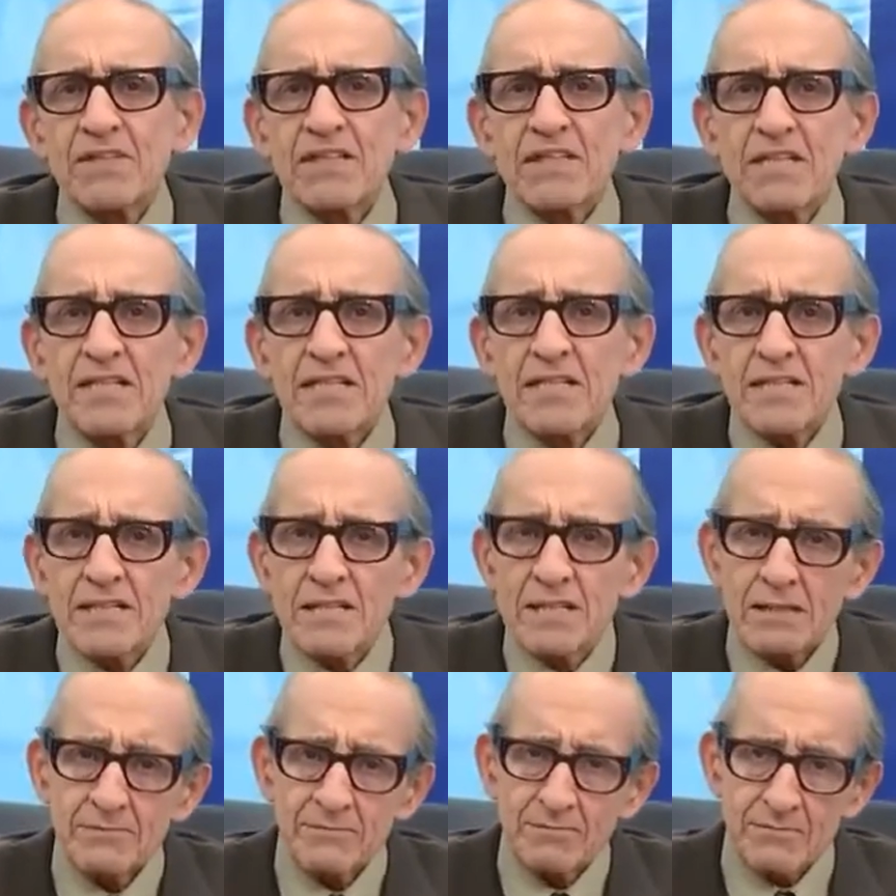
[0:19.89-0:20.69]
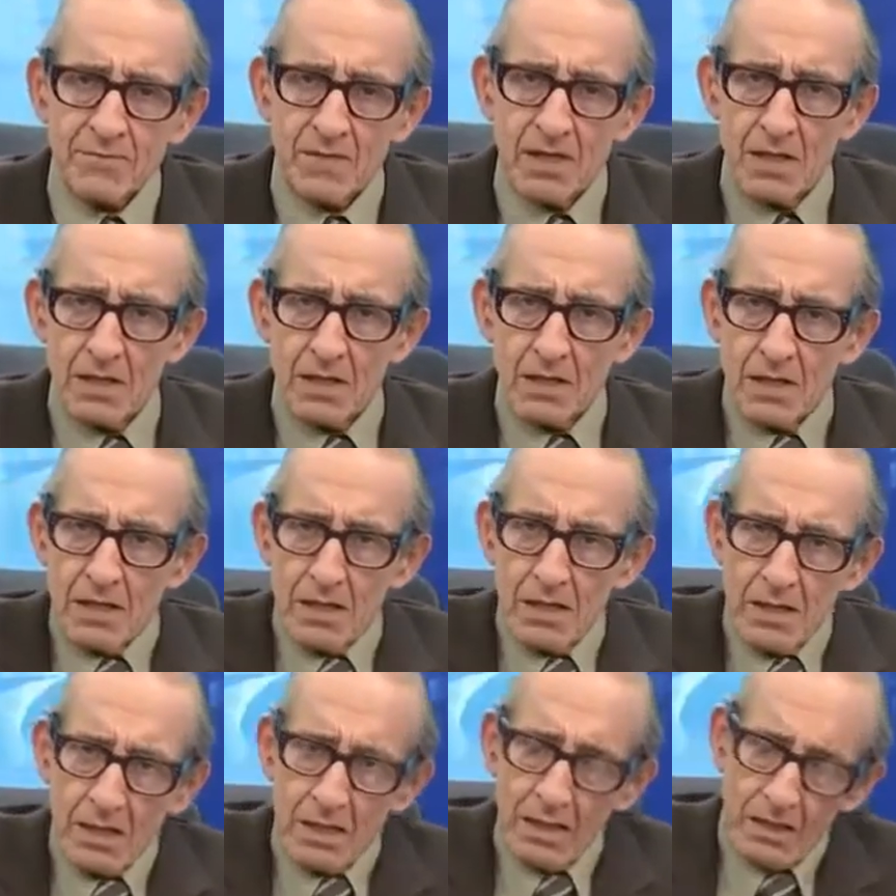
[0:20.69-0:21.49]
Pinilla,
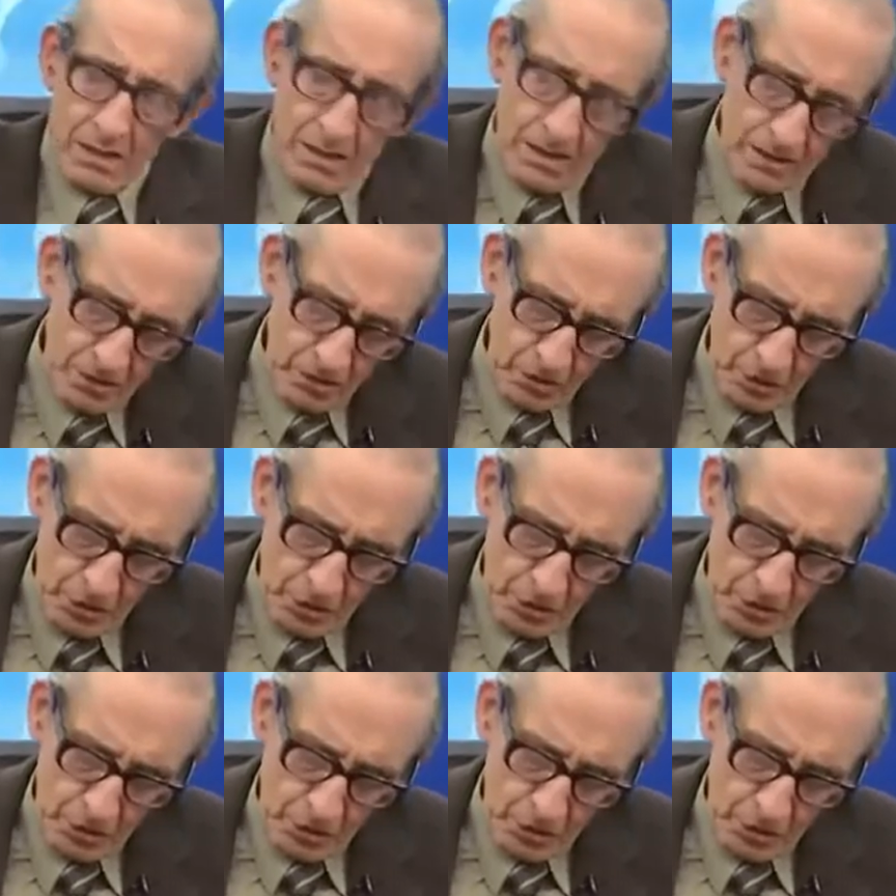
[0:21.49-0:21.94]
eh,